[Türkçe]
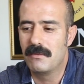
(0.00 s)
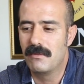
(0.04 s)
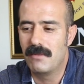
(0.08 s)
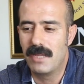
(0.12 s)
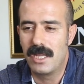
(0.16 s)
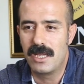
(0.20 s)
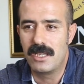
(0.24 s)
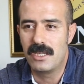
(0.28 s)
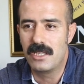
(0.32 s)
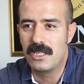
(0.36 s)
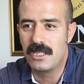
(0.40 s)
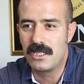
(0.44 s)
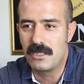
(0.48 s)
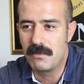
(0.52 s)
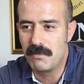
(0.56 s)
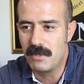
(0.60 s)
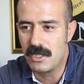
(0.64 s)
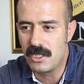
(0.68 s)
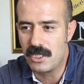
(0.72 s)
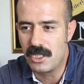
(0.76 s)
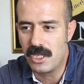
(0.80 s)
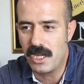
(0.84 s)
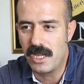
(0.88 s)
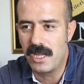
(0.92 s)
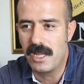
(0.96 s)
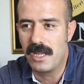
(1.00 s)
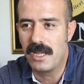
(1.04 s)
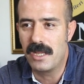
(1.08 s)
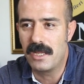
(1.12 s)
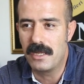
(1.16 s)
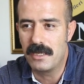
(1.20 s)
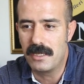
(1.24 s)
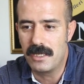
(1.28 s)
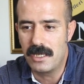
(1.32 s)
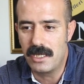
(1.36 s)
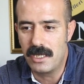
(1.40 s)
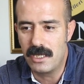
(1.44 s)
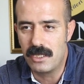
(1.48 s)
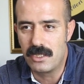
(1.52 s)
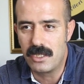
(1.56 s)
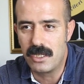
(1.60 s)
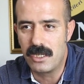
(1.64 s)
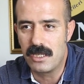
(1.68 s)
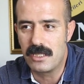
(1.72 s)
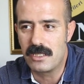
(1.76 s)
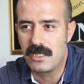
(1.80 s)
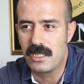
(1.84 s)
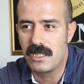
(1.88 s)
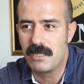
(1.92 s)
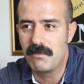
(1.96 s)
ve hiçbir şeye
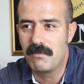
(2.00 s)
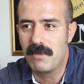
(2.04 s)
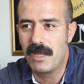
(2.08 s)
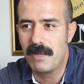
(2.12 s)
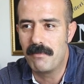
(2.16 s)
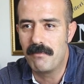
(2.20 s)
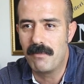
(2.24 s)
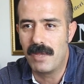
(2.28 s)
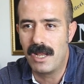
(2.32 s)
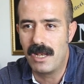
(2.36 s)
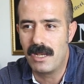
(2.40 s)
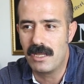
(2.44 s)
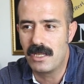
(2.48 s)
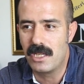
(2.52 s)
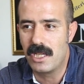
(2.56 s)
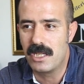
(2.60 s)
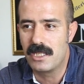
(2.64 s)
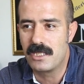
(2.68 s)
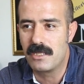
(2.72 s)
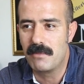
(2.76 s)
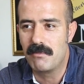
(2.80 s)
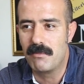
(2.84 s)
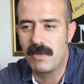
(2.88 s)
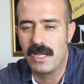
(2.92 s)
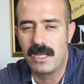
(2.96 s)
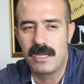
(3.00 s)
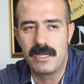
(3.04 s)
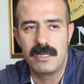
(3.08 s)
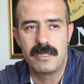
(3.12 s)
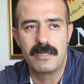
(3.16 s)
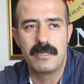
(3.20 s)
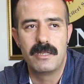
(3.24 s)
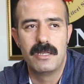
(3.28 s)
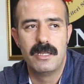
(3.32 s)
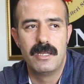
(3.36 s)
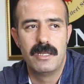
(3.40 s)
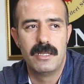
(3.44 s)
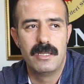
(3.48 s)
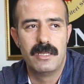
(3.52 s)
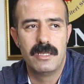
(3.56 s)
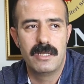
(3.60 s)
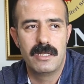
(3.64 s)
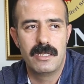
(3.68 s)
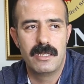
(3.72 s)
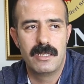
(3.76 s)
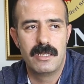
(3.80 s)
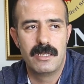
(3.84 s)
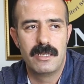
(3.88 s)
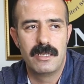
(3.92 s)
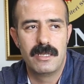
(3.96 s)
itiraz etmeyen belli kesimlerin
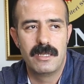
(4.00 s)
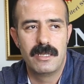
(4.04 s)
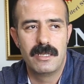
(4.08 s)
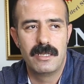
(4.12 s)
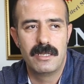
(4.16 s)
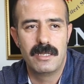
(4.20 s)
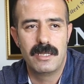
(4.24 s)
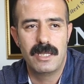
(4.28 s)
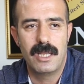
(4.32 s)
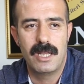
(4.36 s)
ee,